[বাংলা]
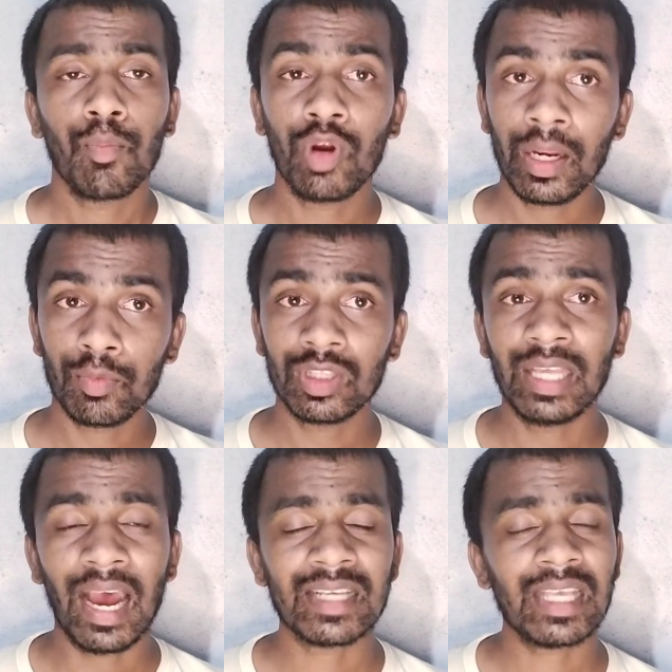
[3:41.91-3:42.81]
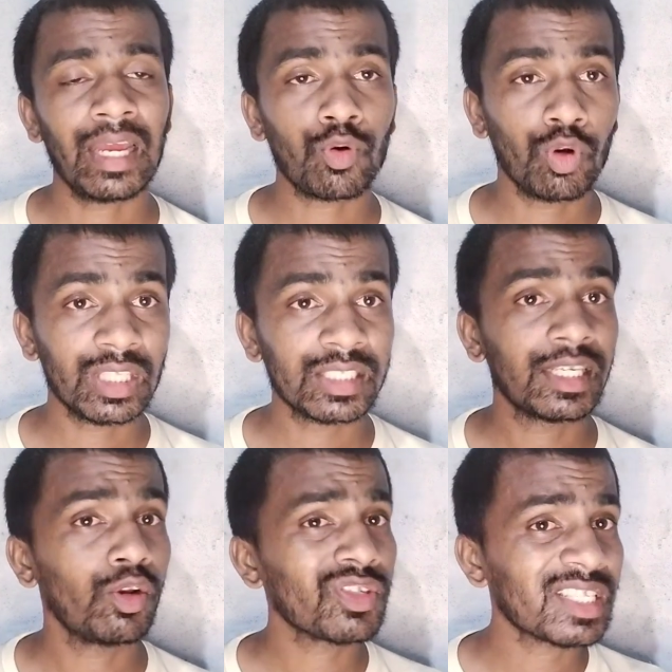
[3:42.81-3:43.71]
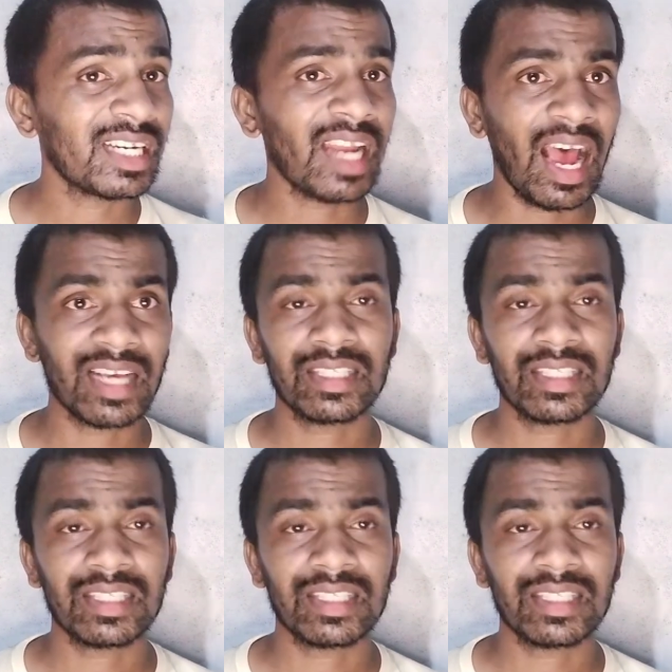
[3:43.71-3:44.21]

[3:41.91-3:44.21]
মনের মধ্যে আসার কথা ছিল সেটা